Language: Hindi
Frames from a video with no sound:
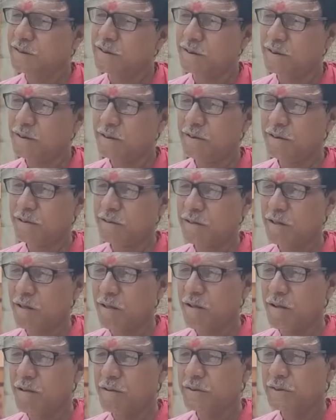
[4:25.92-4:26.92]
है
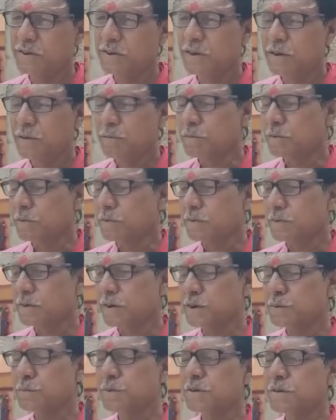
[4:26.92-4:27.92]
हाँ
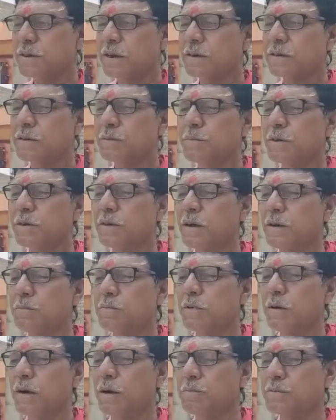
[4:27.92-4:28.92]
चैत बैसाख के महीना
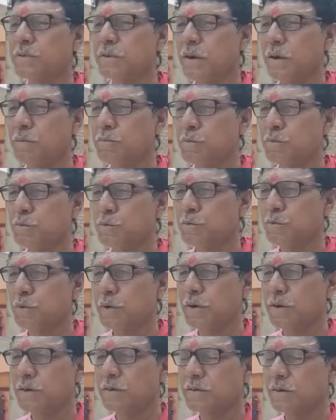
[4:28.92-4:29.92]
में आपसे आप वो जो
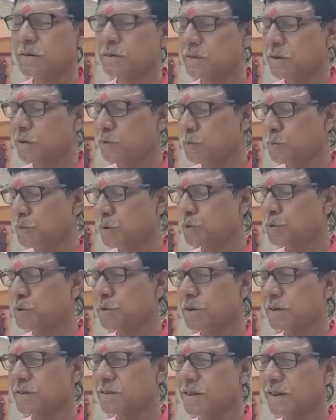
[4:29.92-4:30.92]
है जल ऊपर हो
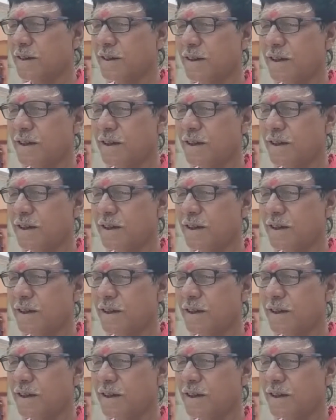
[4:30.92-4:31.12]
जाता है